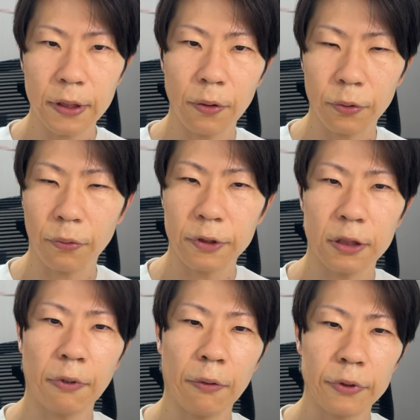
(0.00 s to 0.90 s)
ての投
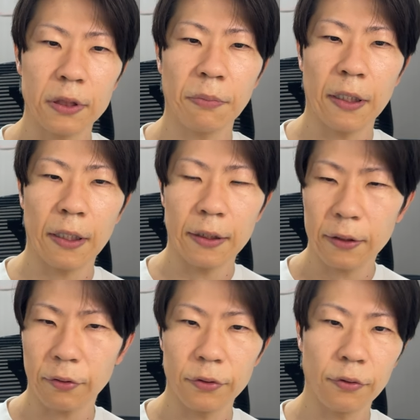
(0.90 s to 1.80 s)
資は惜しまない
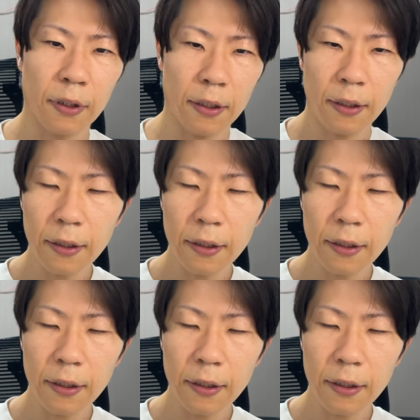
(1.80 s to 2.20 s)
というような、